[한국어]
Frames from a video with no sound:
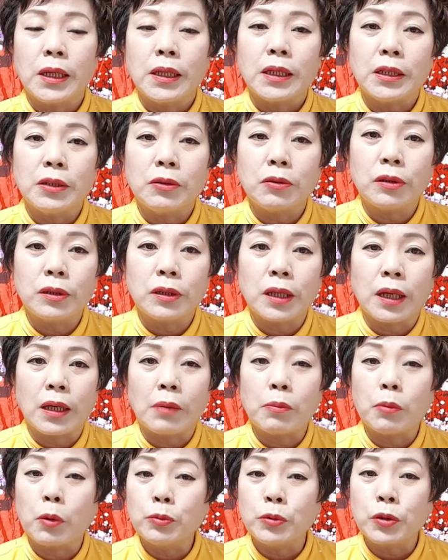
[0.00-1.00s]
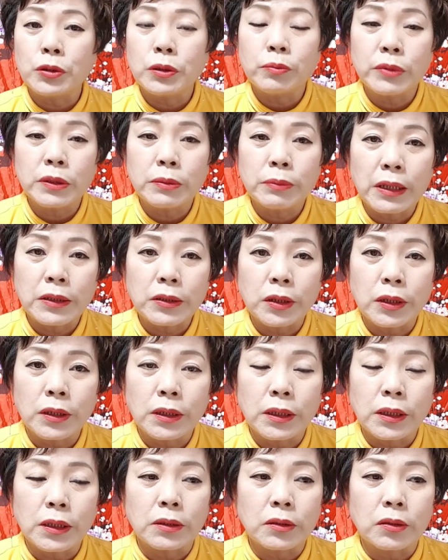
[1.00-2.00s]
1월 달에 몸조심 좀 하셔야
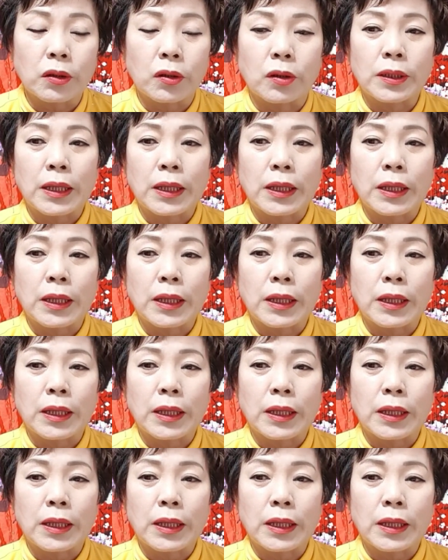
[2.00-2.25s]
되겠어요.